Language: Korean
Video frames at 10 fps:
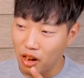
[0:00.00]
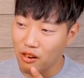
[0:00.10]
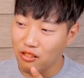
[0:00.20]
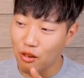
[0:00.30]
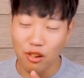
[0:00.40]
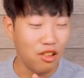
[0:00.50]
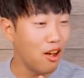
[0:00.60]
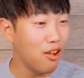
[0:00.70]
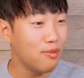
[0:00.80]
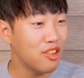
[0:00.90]
아니 근데 왜
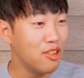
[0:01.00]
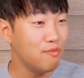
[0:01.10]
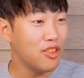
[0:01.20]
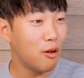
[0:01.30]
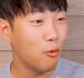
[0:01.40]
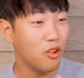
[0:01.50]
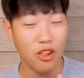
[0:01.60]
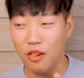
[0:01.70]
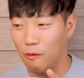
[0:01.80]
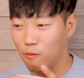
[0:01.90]
내이름을 그
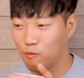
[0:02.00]
김자홍이야?